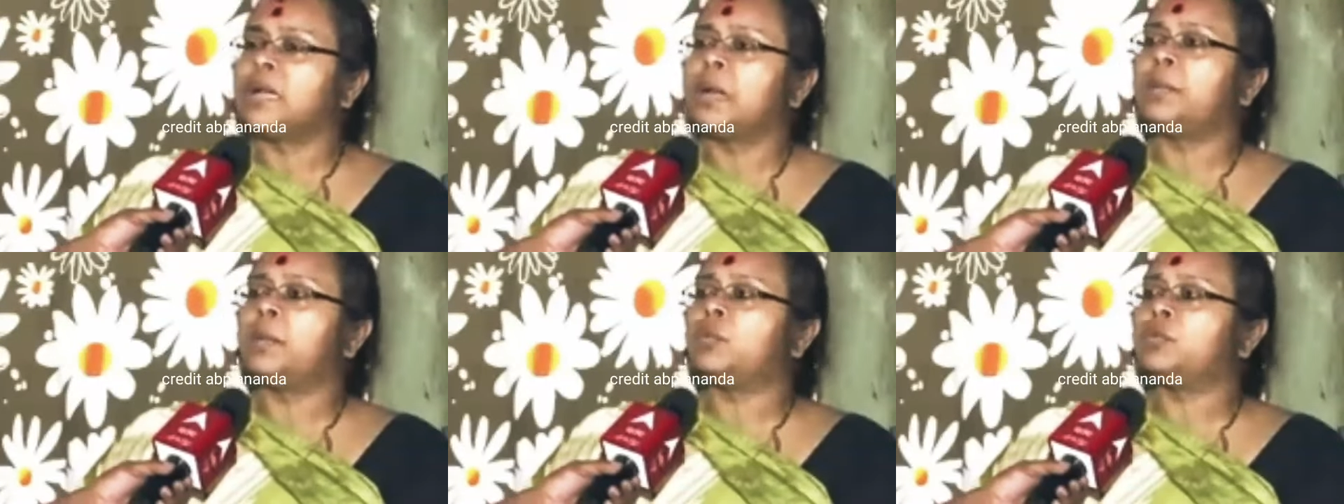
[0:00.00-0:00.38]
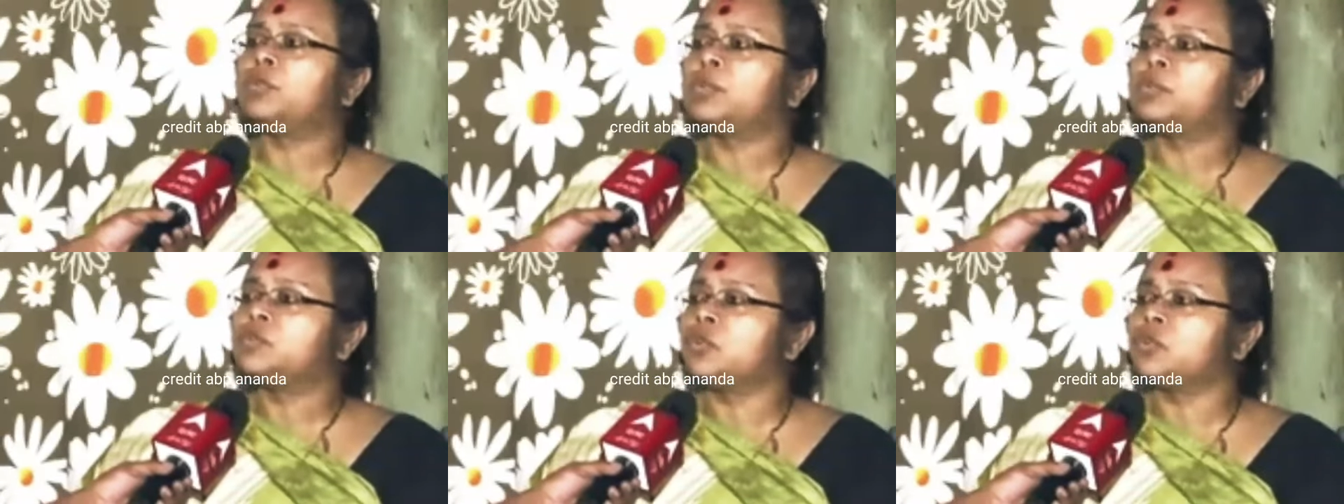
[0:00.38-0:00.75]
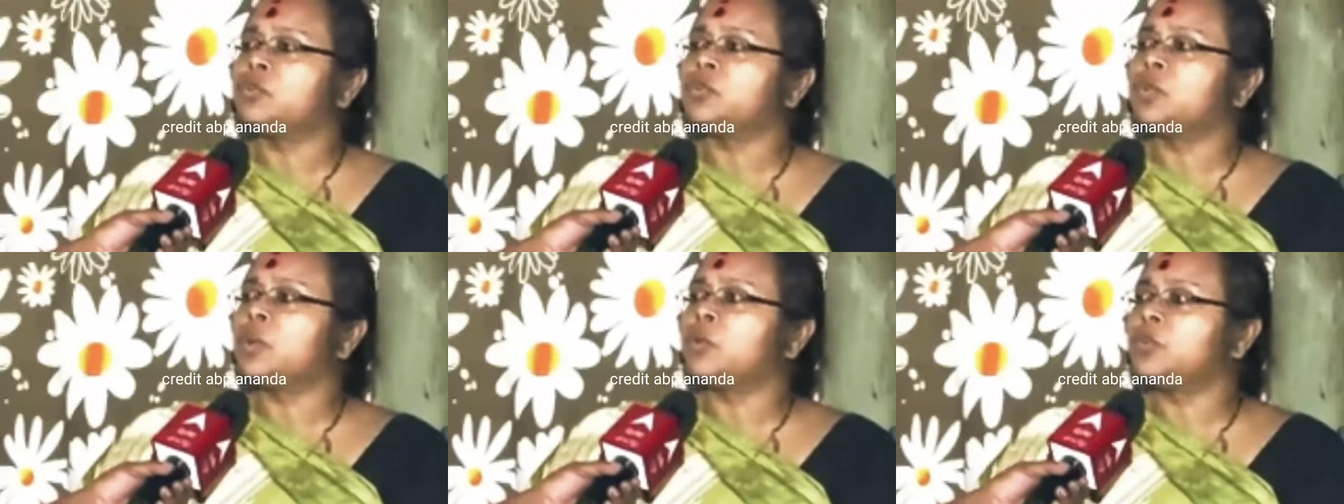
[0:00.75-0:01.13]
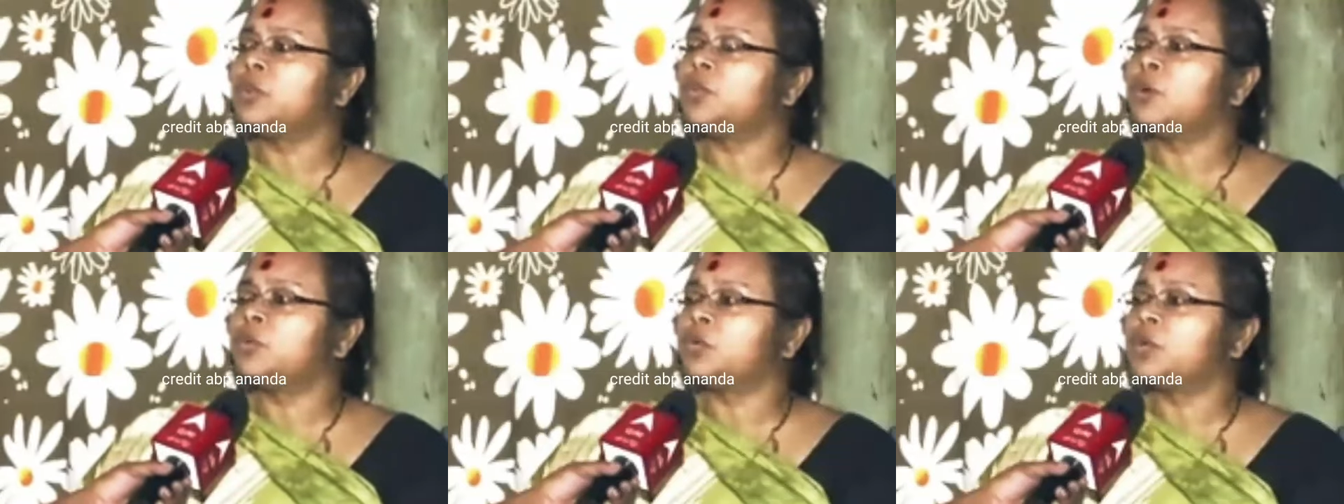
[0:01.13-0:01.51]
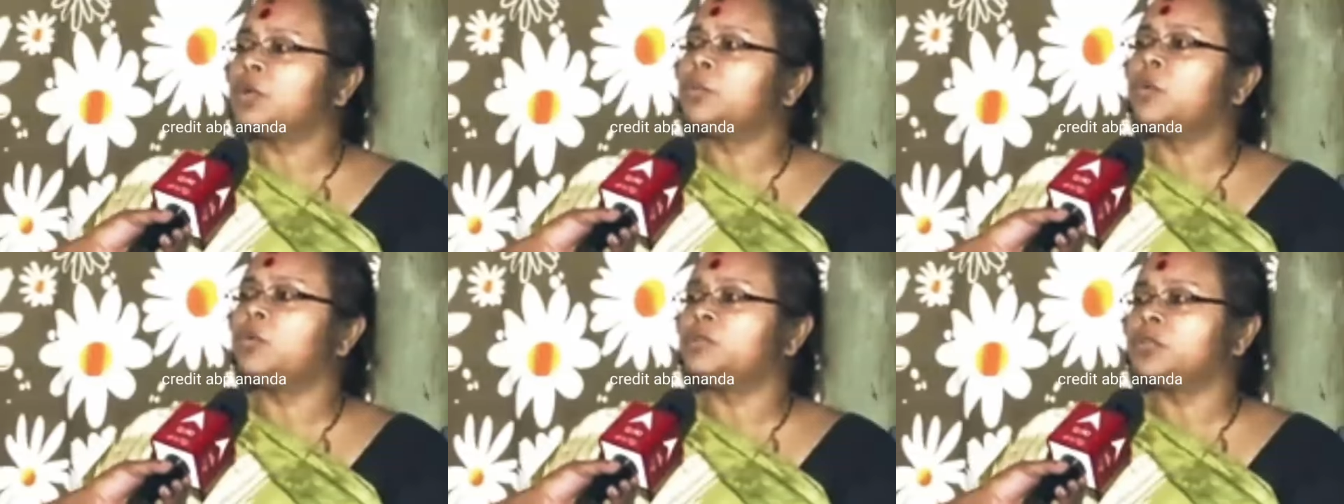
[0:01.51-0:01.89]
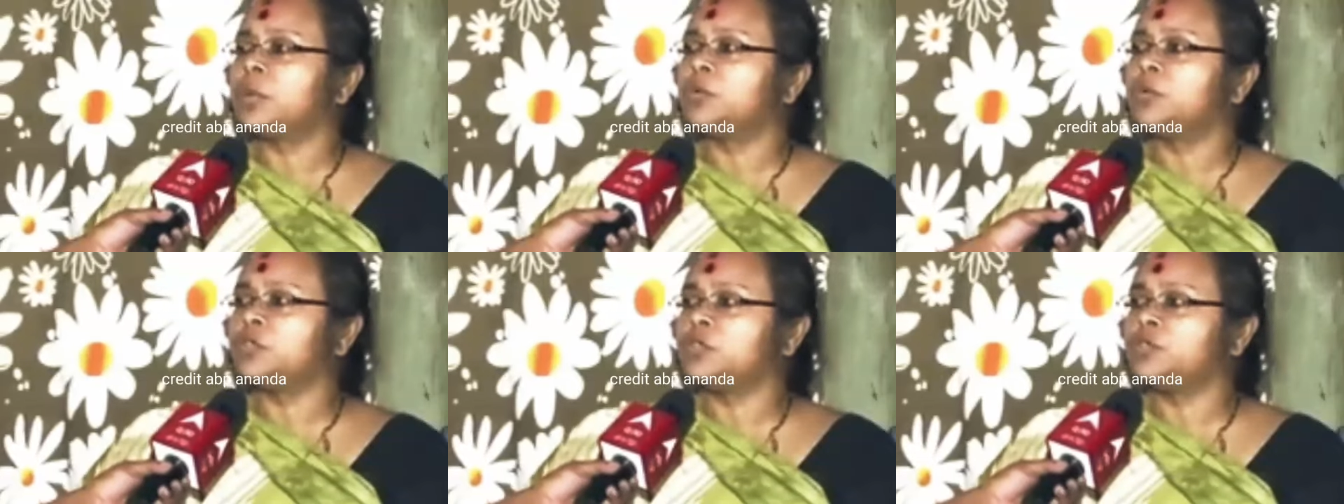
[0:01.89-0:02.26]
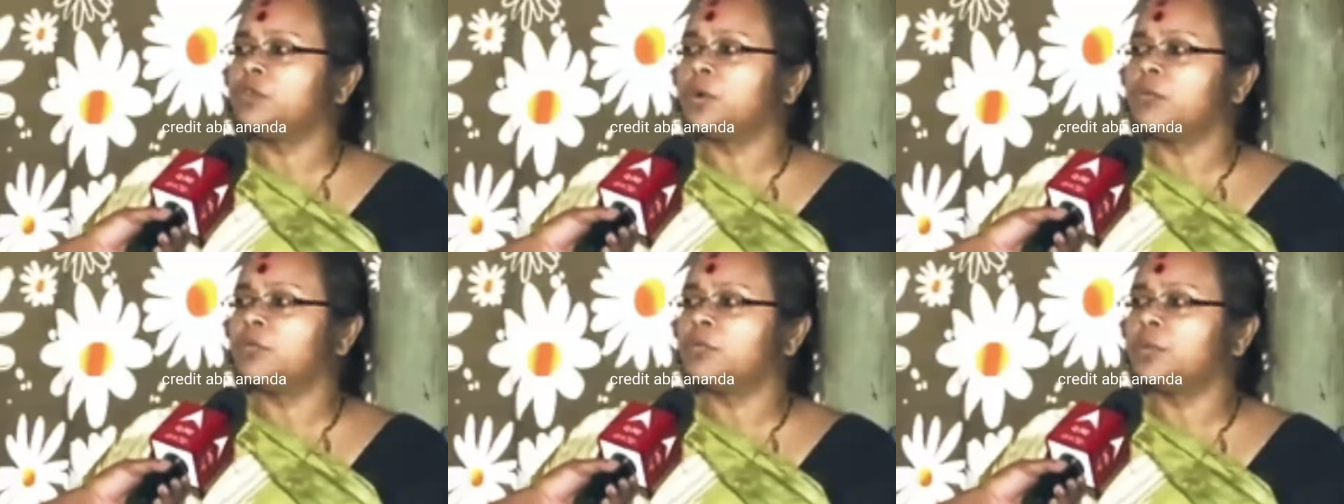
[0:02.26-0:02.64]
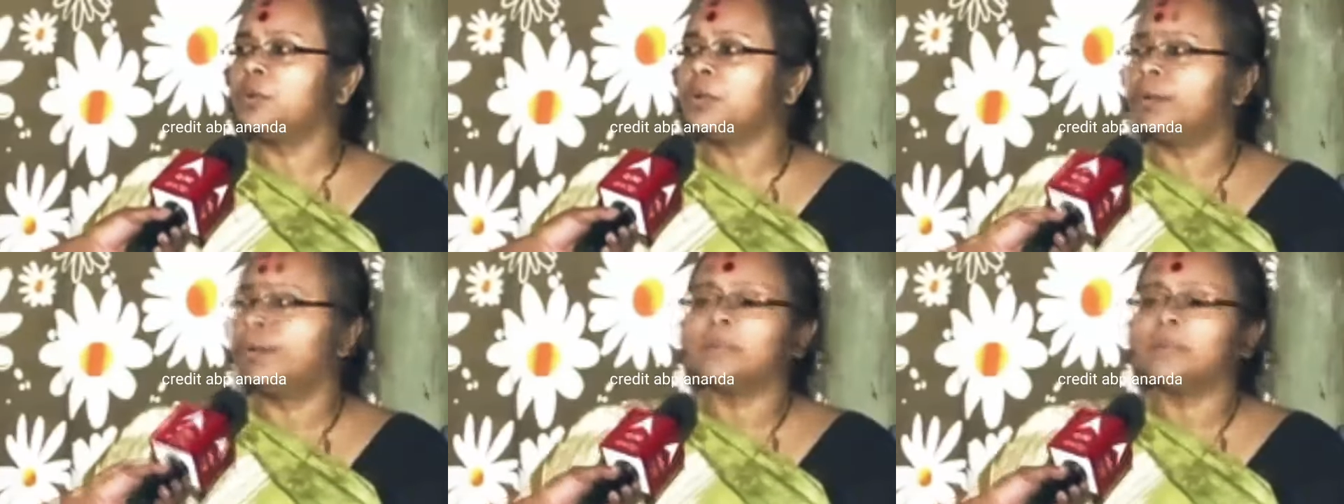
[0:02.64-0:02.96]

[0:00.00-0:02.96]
সেখানে আমরা বলতাম সততার প্রতি মমতা মমতার প্রতি জোড়া ফুল